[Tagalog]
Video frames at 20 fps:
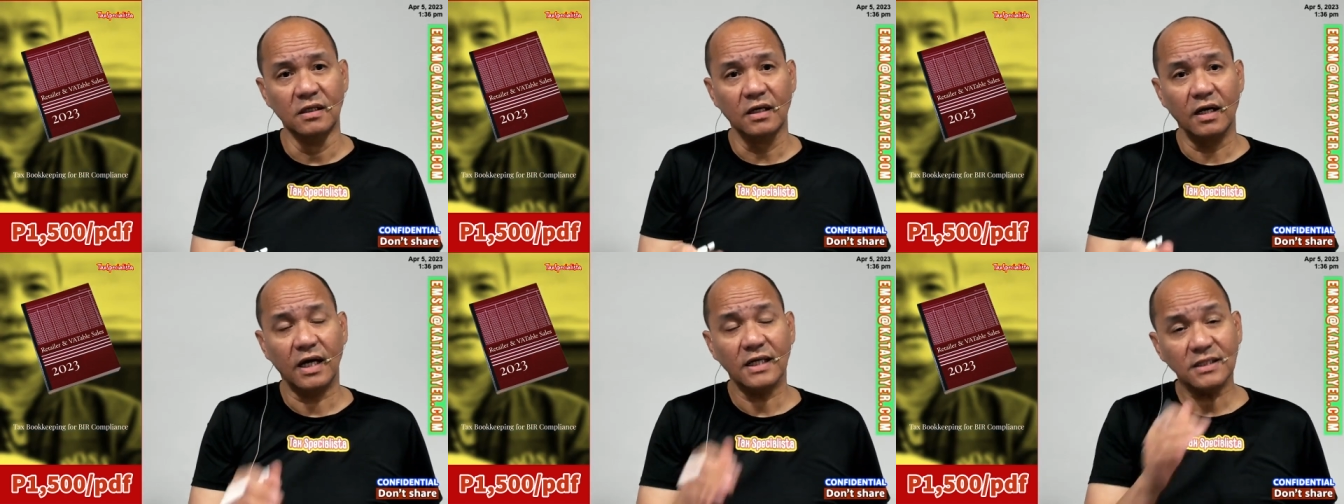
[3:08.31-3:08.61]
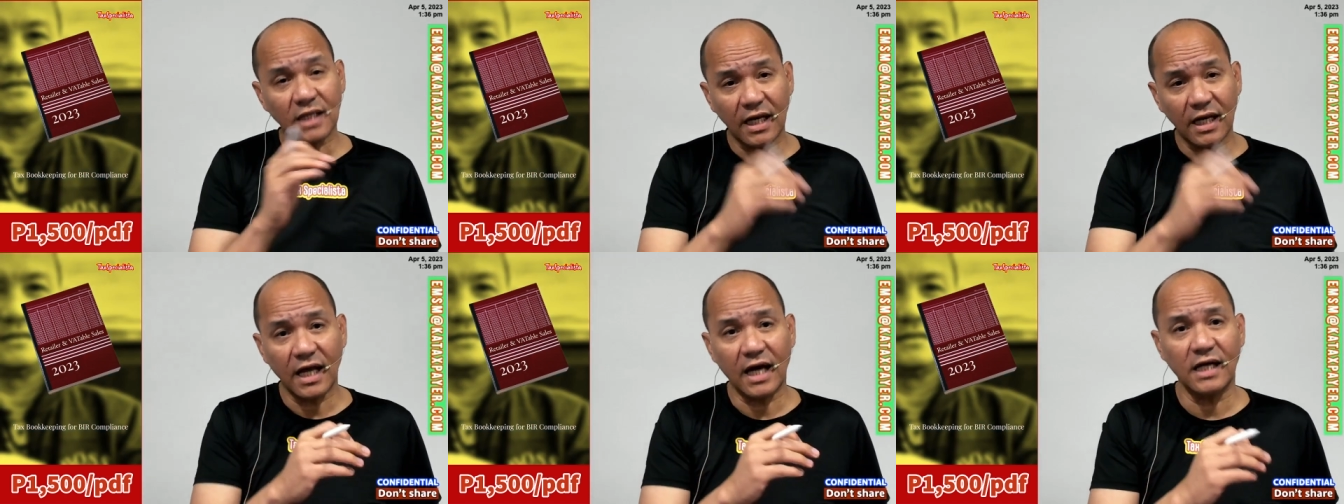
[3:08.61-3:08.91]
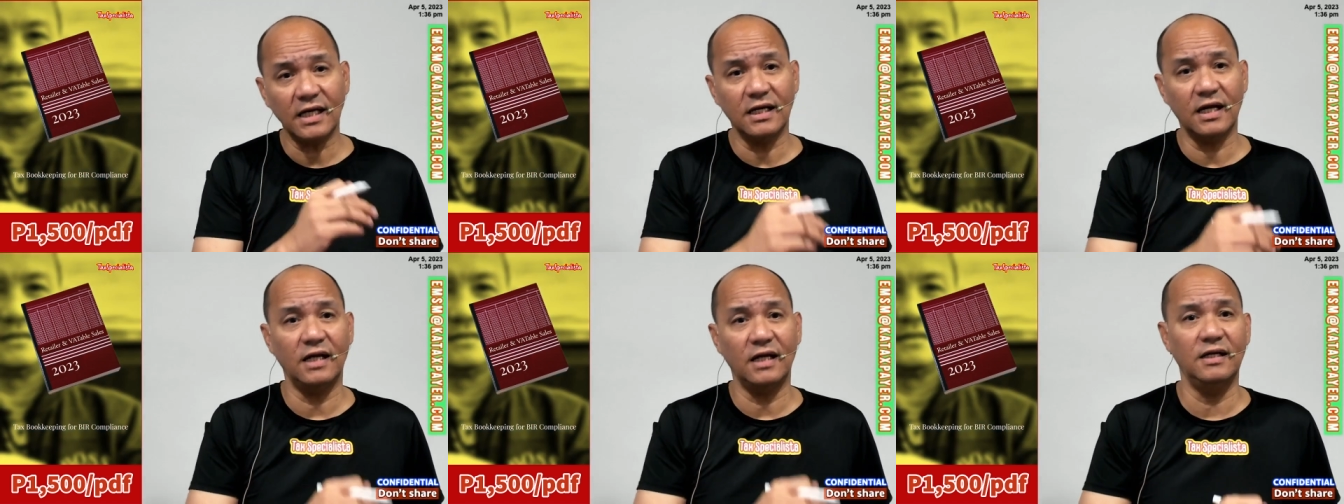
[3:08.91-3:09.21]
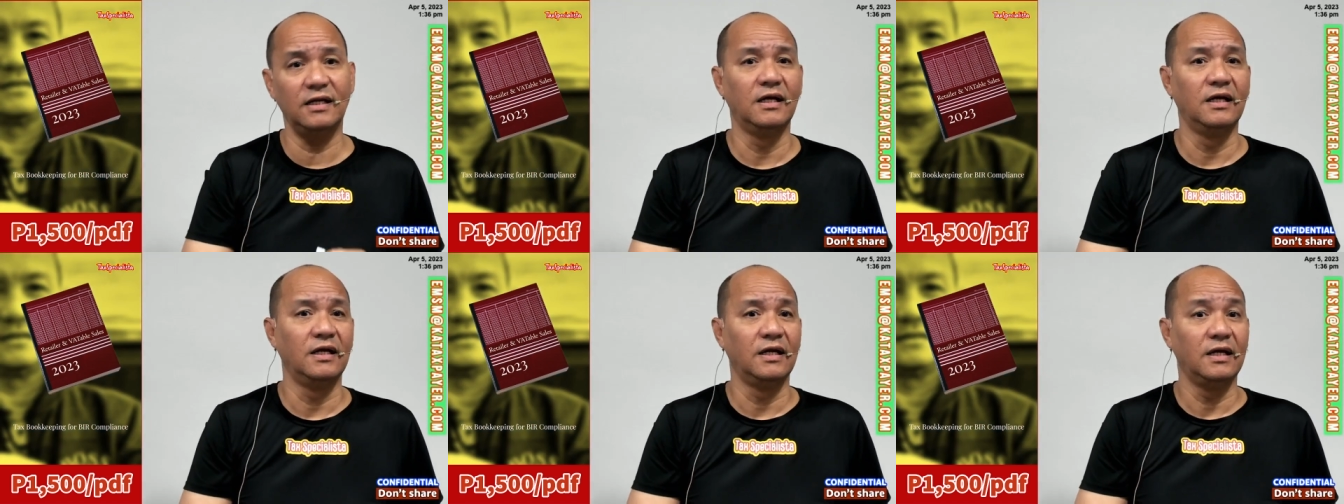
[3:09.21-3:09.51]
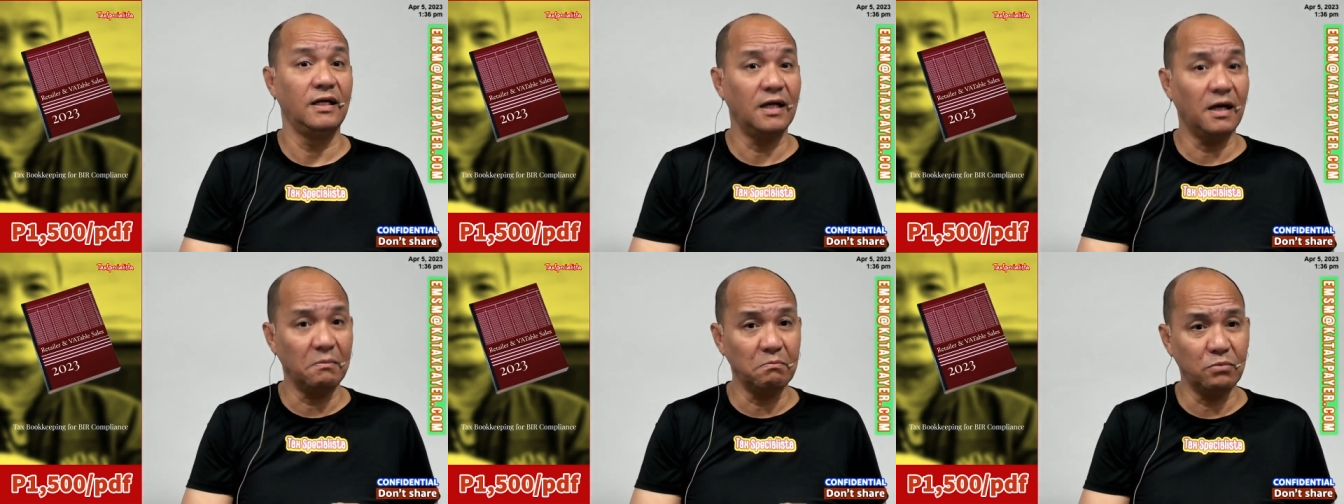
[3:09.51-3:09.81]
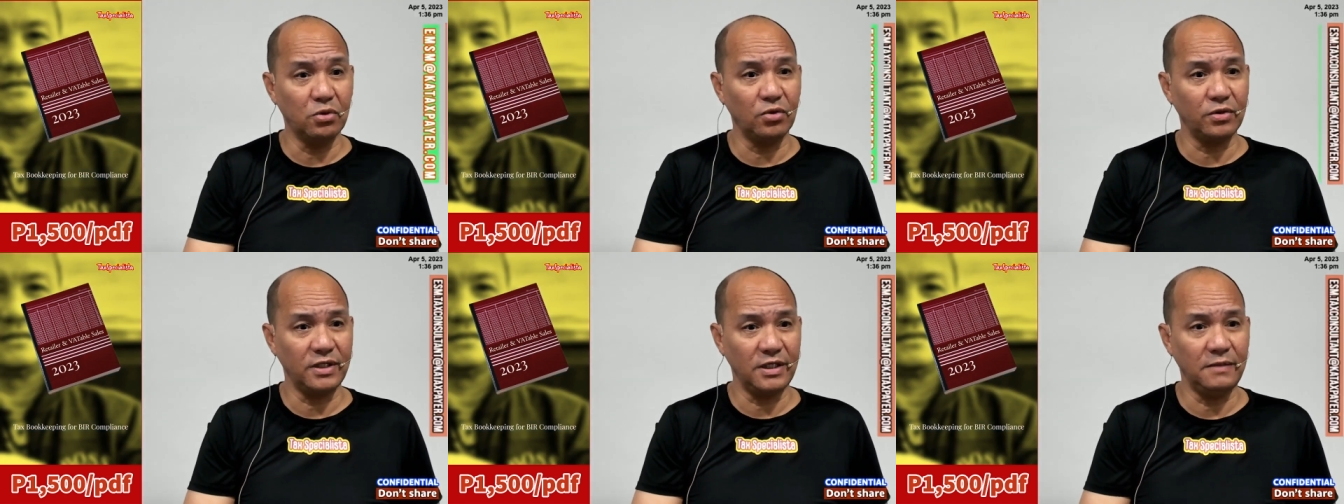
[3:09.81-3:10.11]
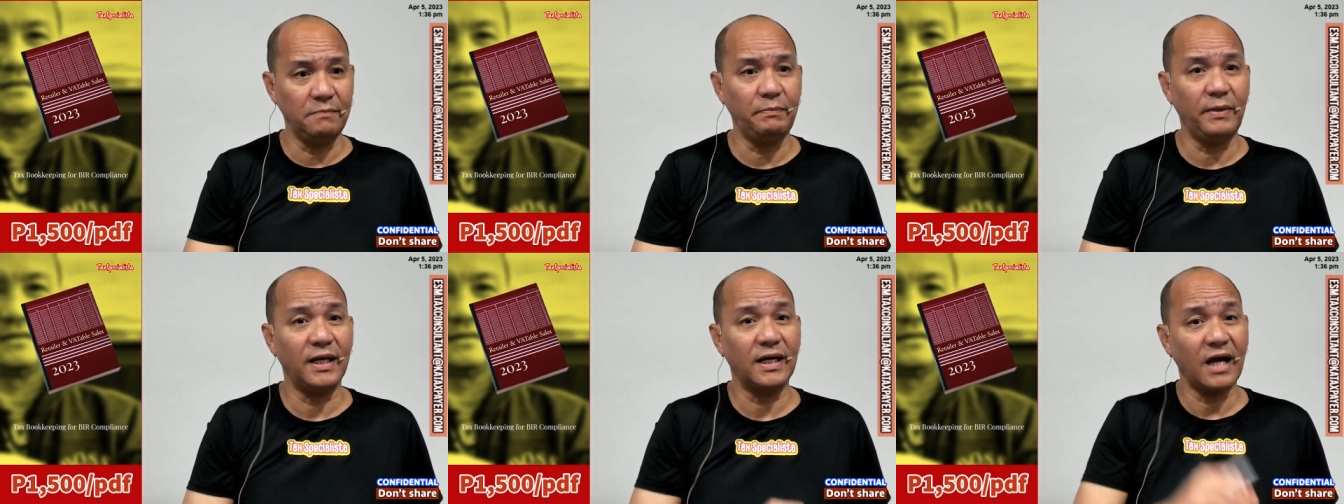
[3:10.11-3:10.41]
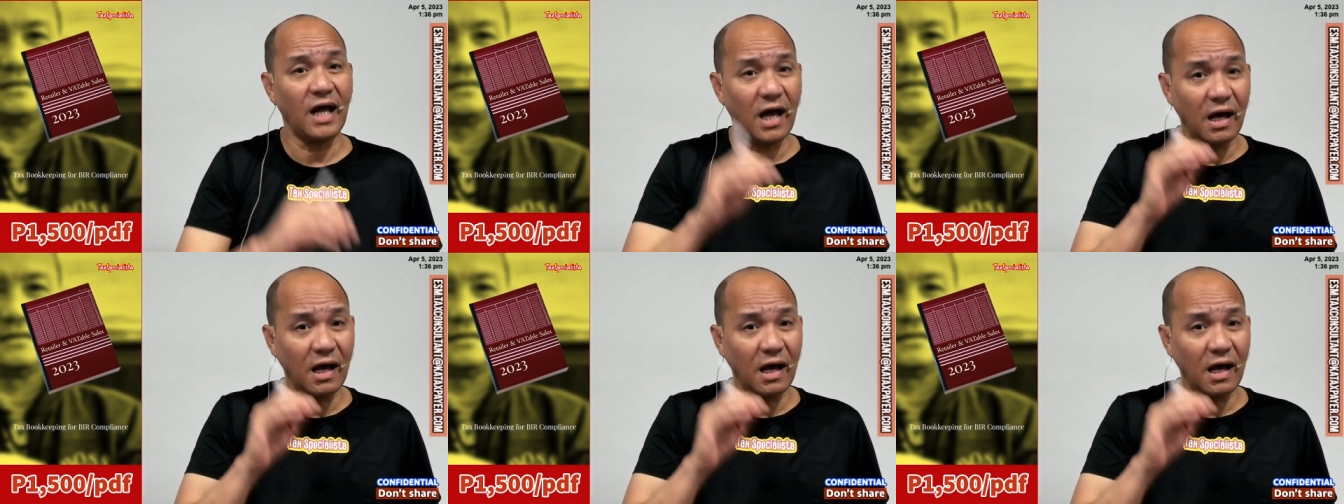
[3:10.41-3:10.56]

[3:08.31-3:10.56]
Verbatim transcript: kasalanan ng bookkeeper.